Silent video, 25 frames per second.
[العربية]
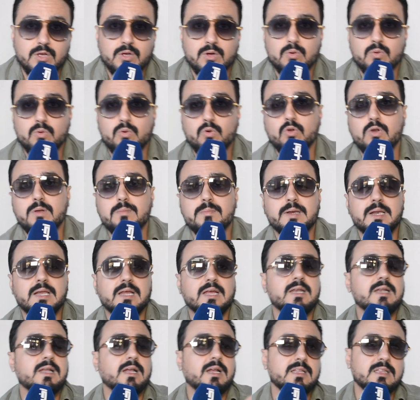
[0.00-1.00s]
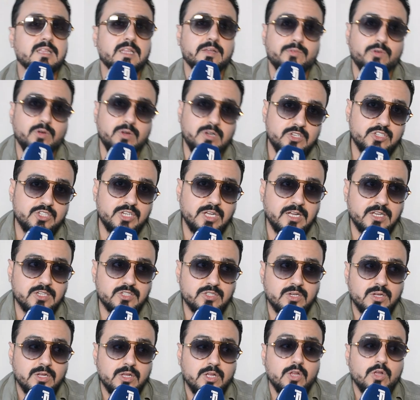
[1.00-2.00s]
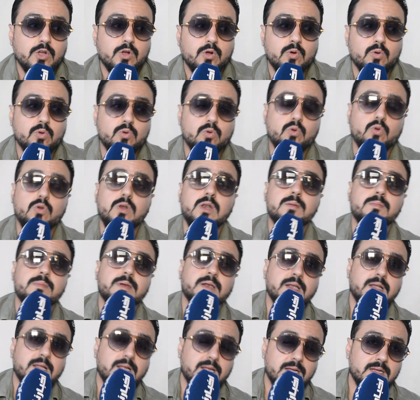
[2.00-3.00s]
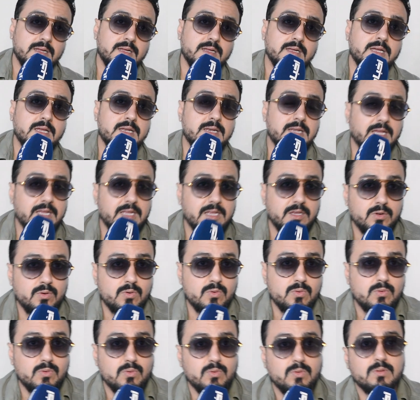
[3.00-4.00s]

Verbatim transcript: وكل مره كنا كنضيفوا عليه شي حاجه وكل مره كنغيروا